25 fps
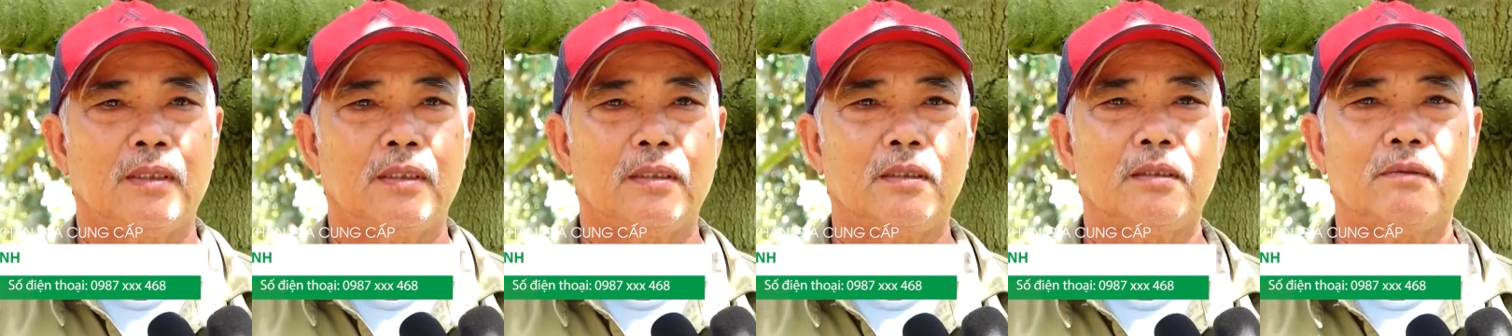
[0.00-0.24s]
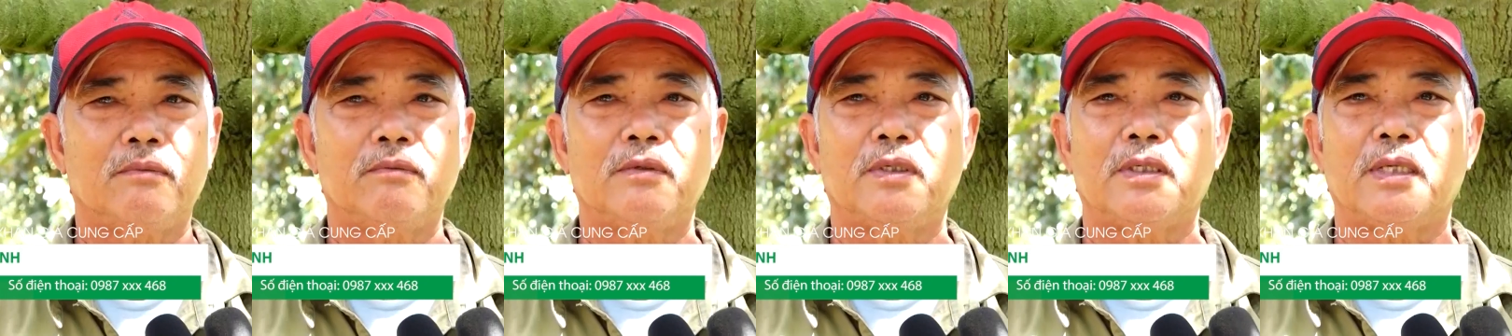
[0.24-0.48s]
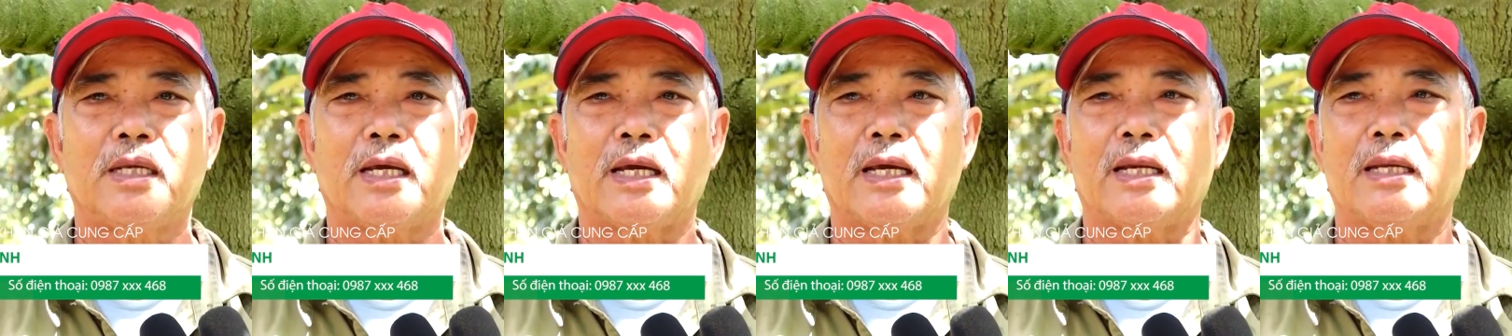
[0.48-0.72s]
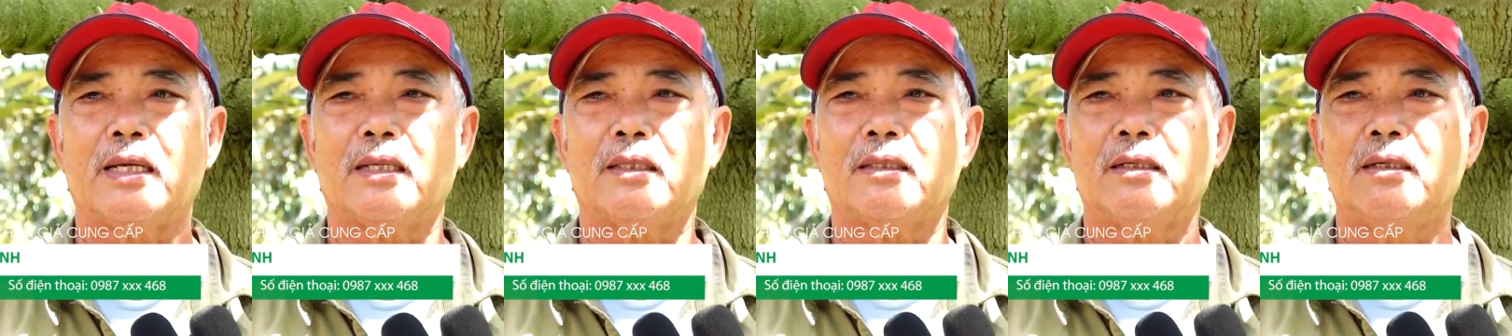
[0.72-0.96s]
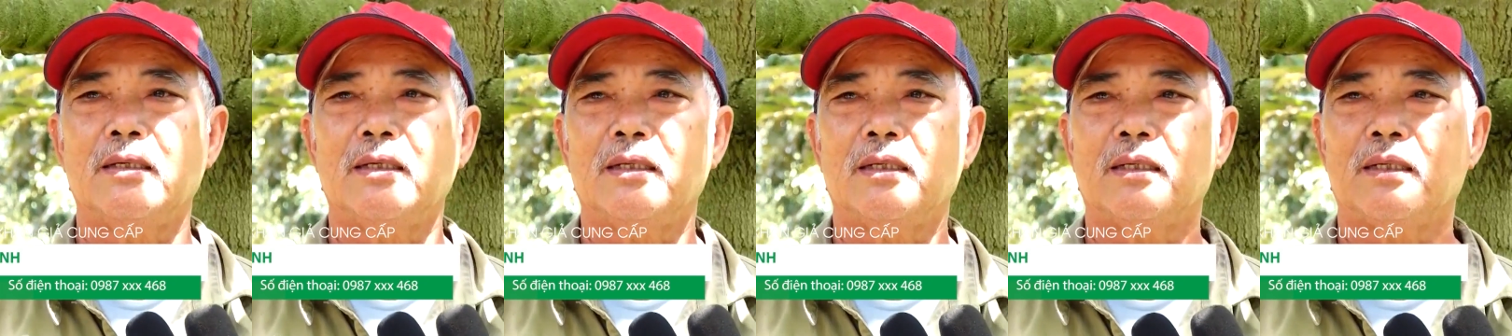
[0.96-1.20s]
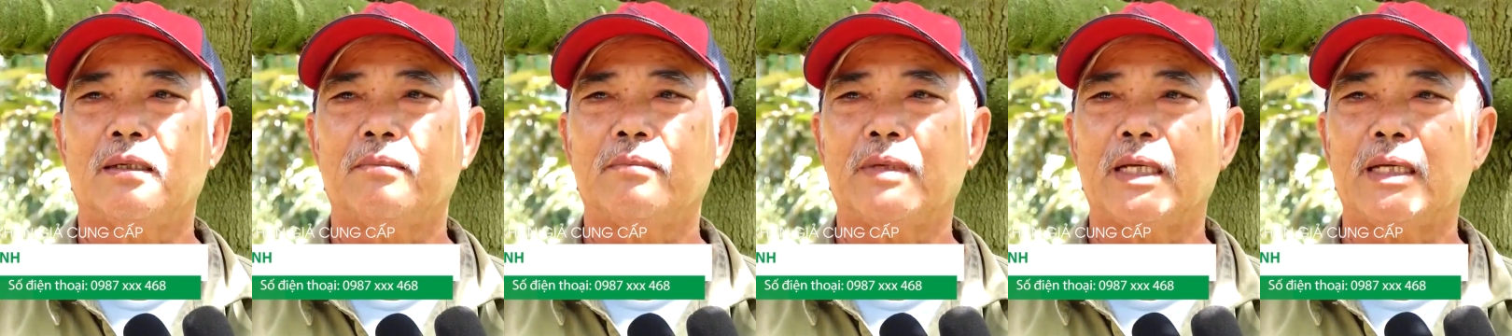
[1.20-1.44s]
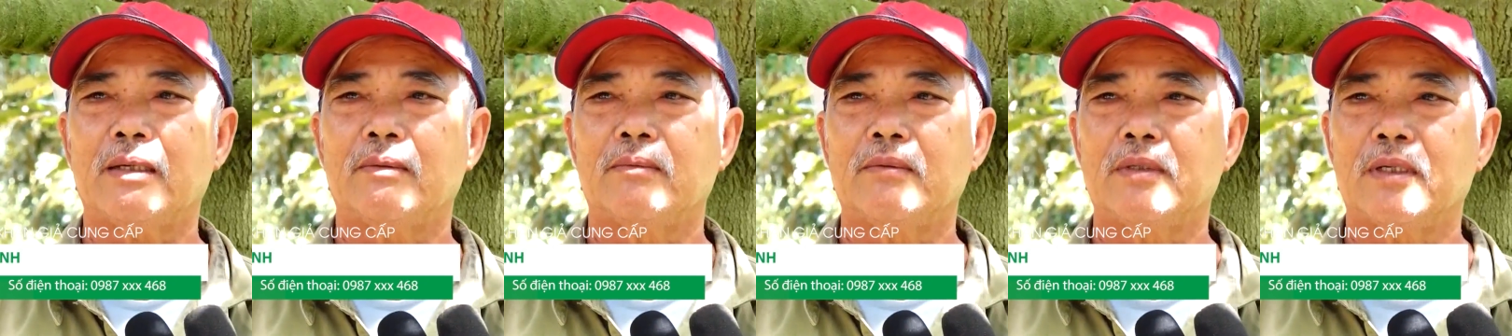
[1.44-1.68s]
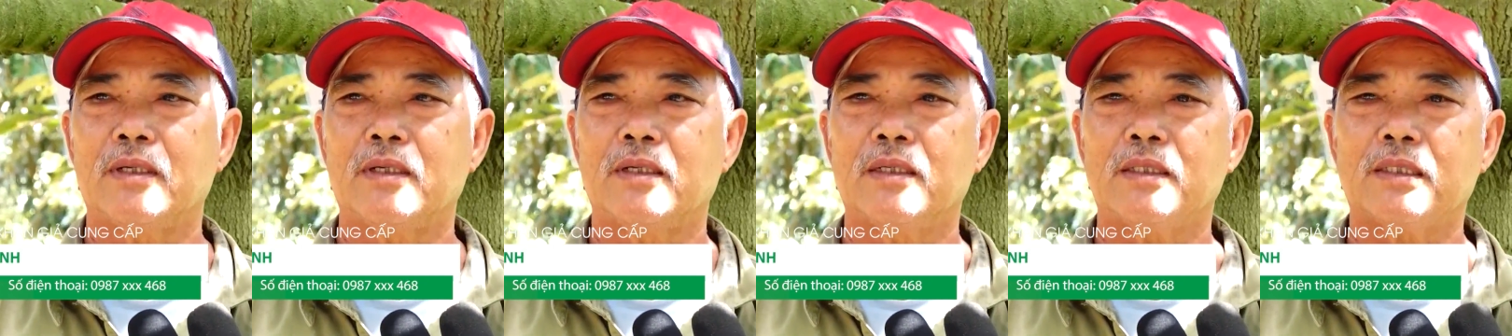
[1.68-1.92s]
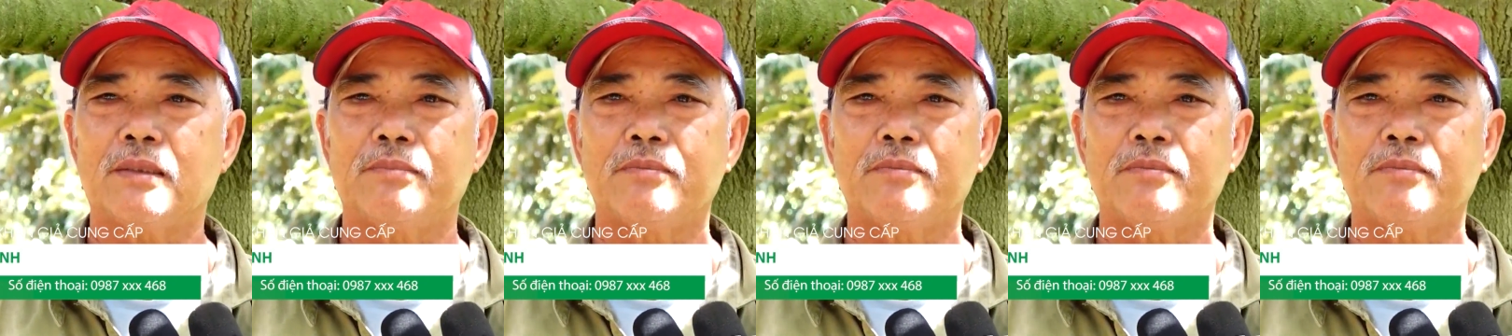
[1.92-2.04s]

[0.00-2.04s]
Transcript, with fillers: Nhiều vườn nhà đây tính là năm nay cũng cỡ